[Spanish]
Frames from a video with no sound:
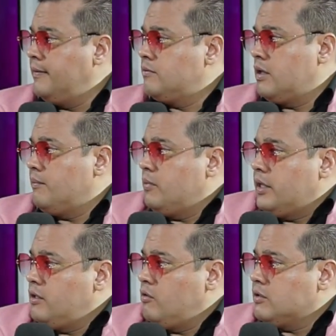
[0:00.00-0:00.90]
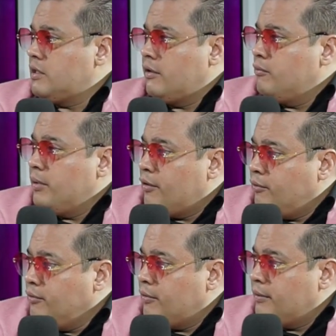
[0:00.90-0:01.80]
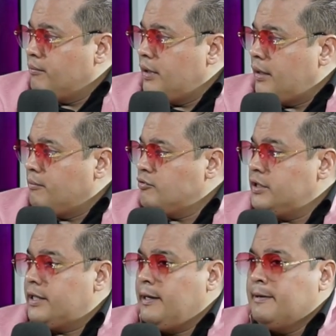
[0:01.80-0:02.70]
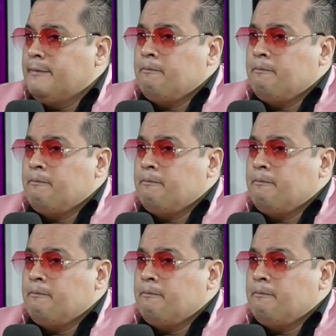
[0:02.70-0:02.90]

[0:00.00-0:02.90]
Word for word: O sea, México está en número uno en, música